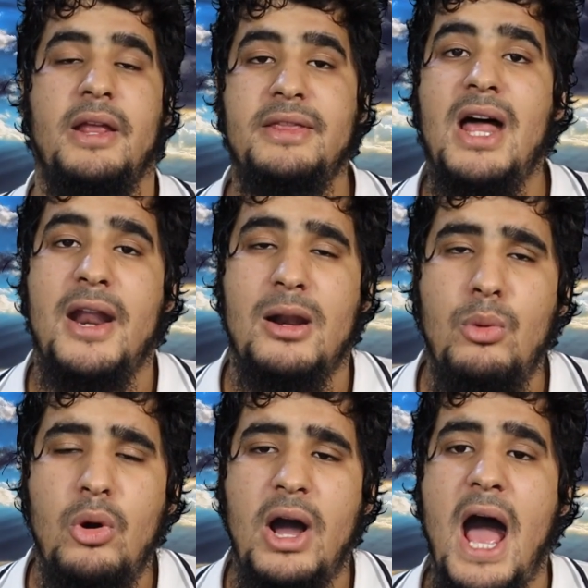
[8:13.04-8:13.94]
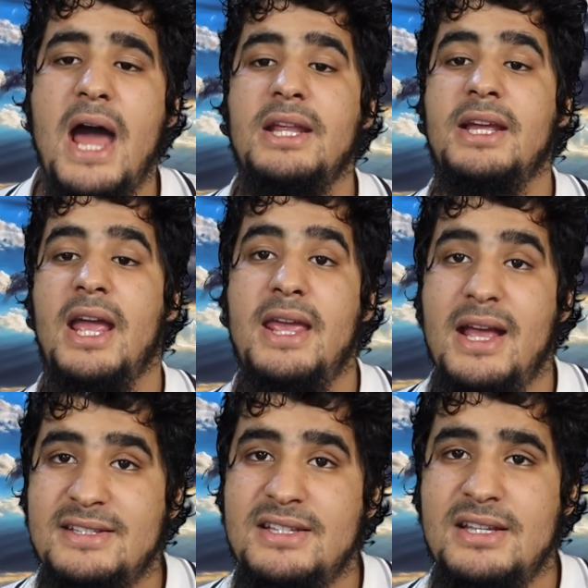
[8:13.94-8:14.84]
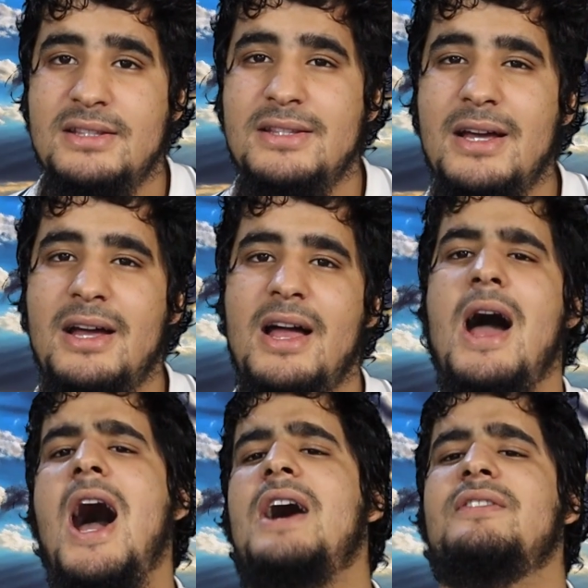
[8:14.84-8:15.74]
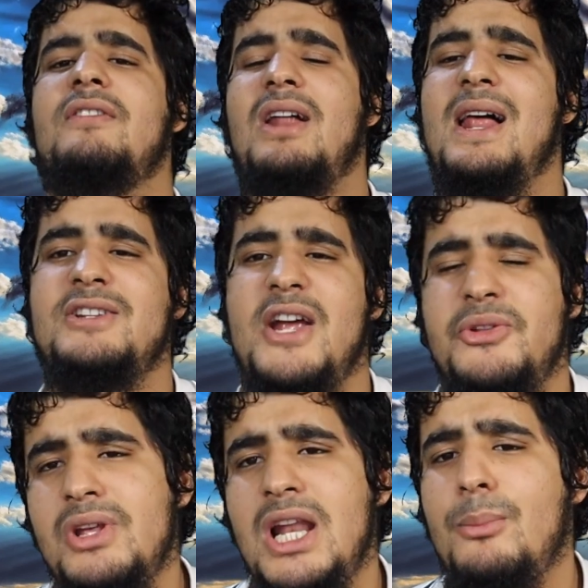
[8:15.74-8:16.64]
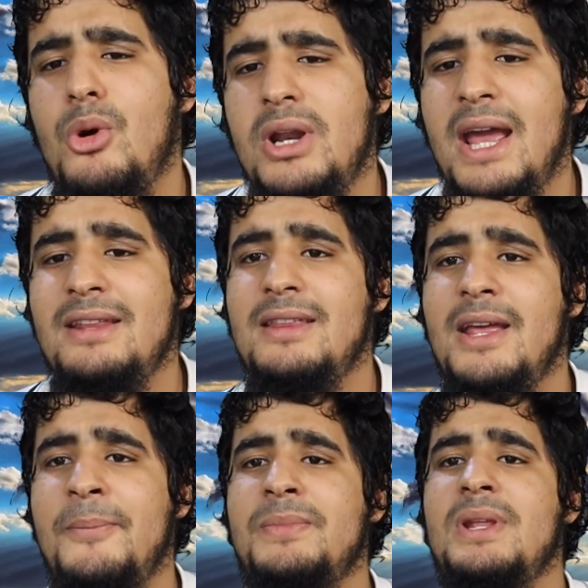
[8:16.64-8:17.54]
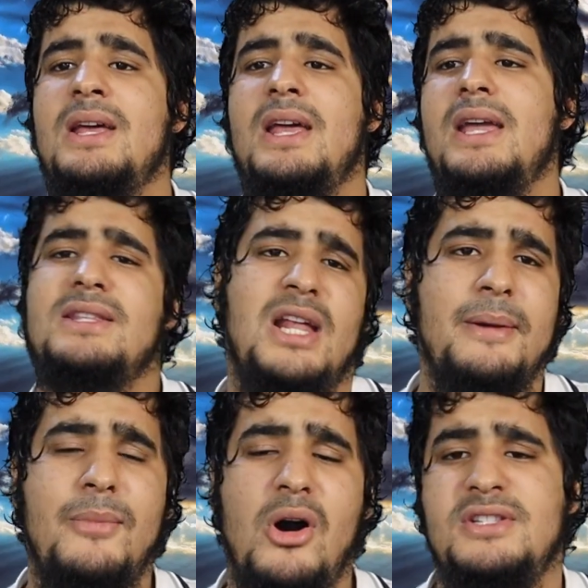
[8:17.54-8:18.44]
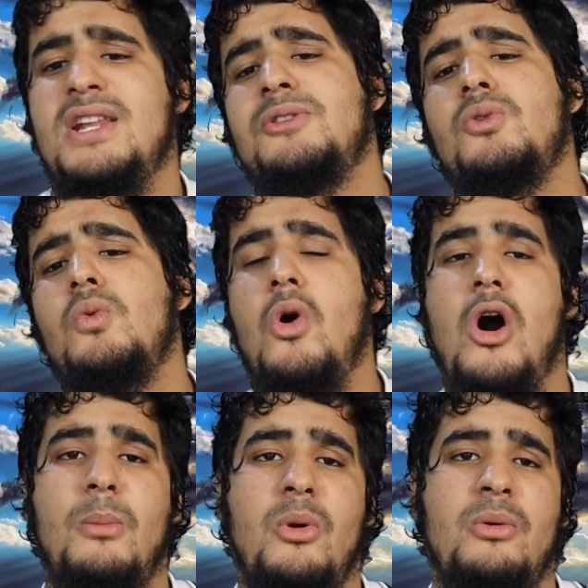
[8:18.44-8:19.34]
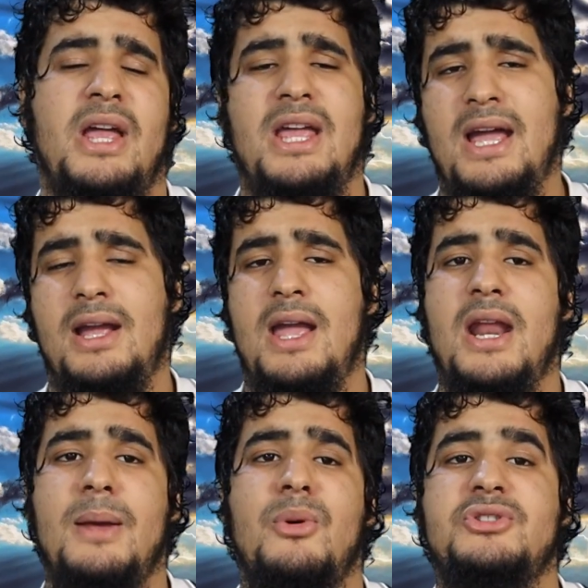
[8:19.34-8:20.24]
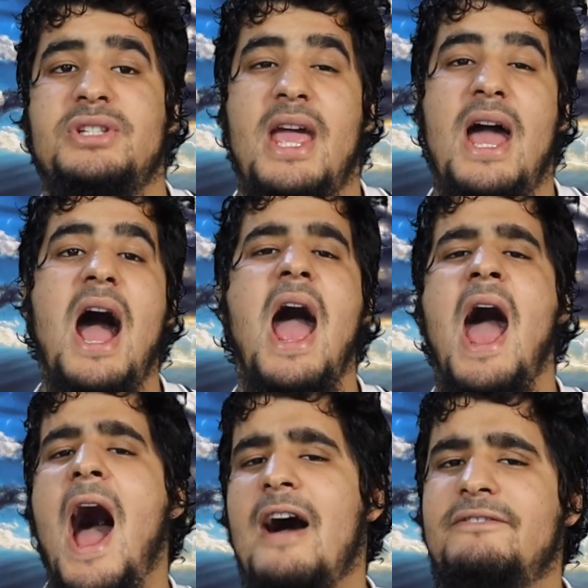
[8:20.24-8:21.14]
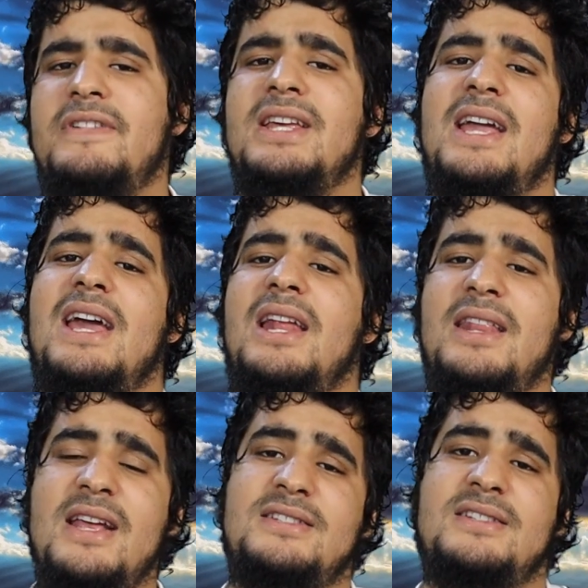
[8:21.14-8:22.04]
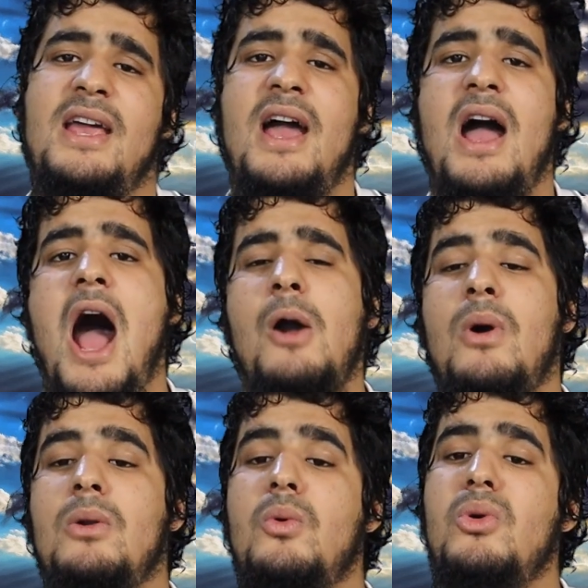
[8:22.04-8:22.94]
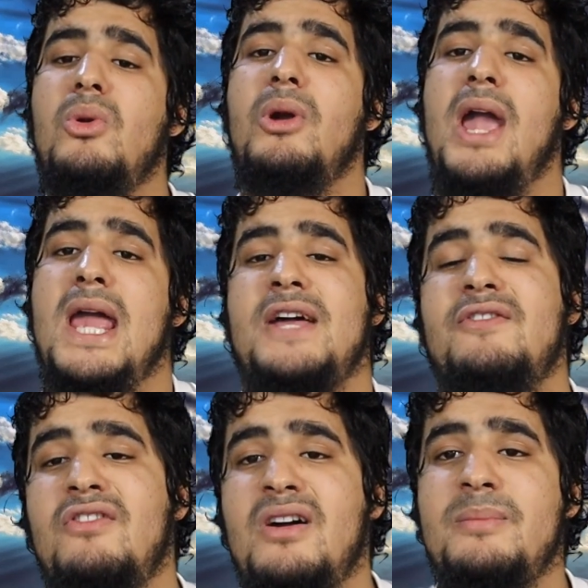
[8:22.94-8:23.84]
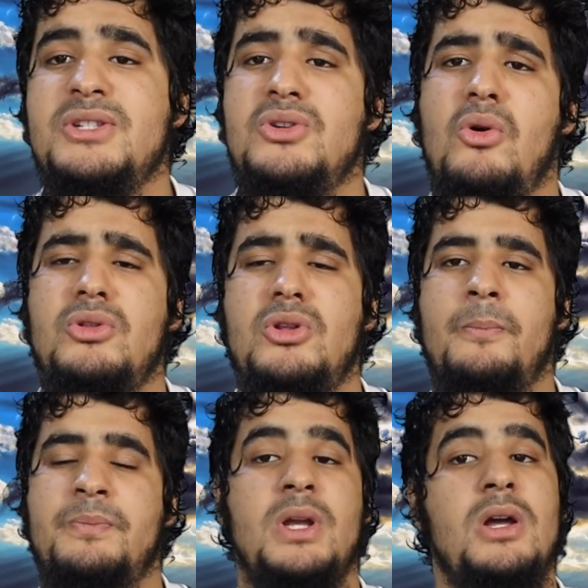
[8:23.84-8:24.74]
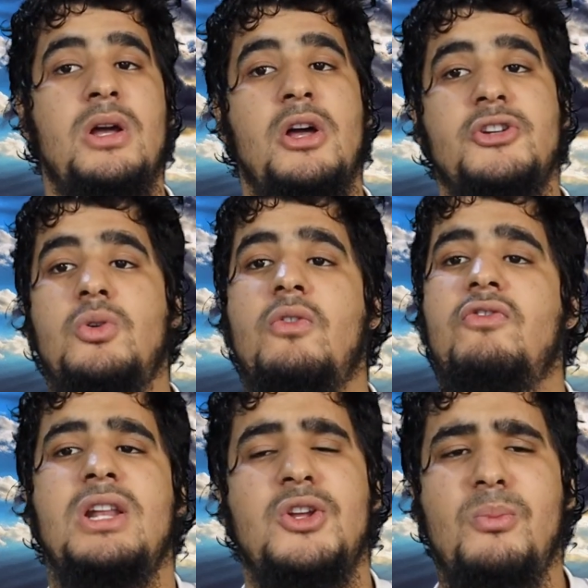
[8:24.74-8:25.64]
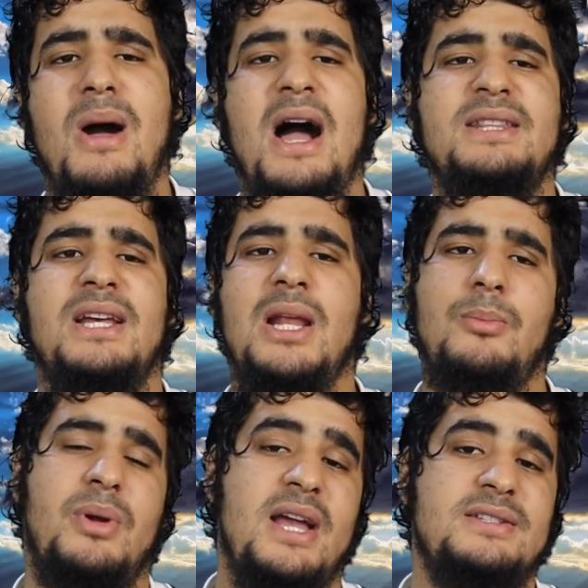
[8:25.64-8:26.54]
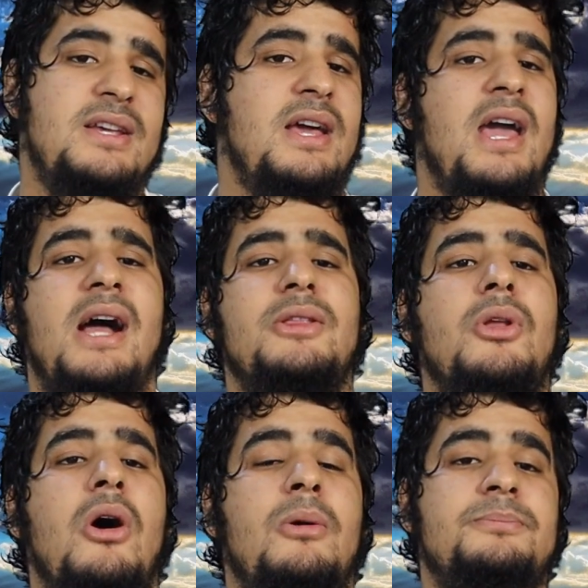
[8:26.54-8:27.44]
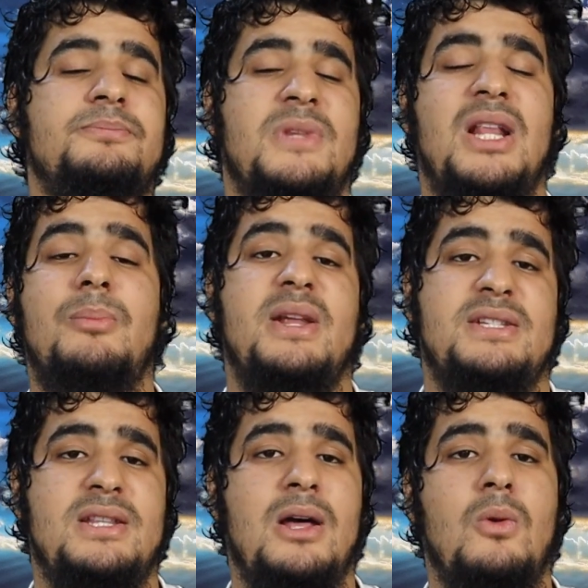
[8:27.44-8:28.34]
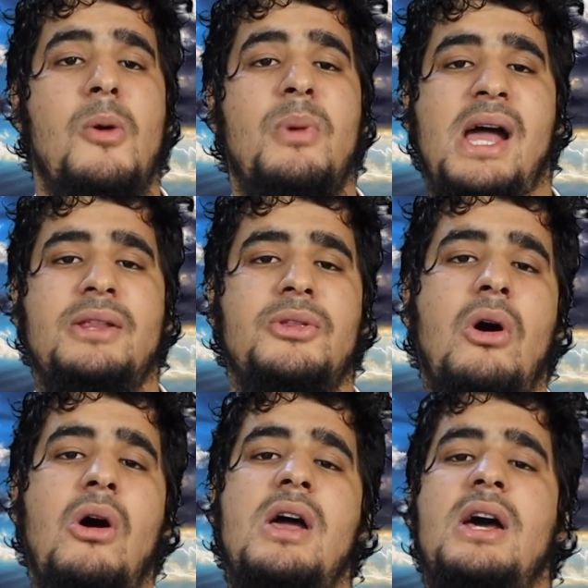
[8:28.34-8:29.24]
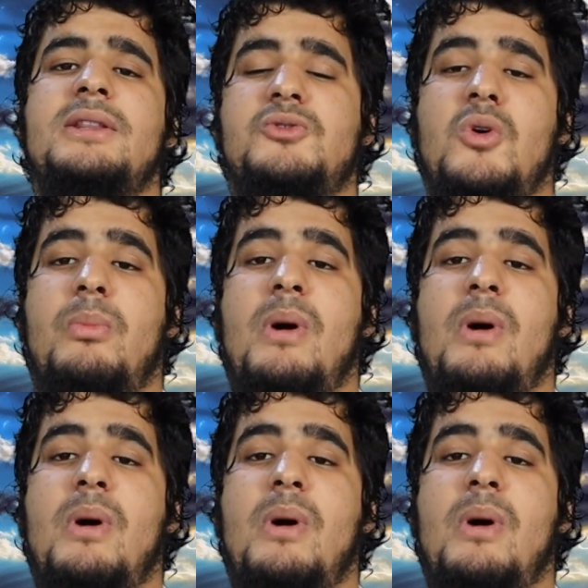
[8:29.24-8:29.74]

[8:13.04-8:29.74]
Narra al Bukhari che Yazid aveva lasciato delle monete in elemosina ad un uomo che era in moschea affinché le desse a qualcuno che ne aveva bisogno. Suo figlio Man le prese, e andò, le prese dall'uomo e andò da suo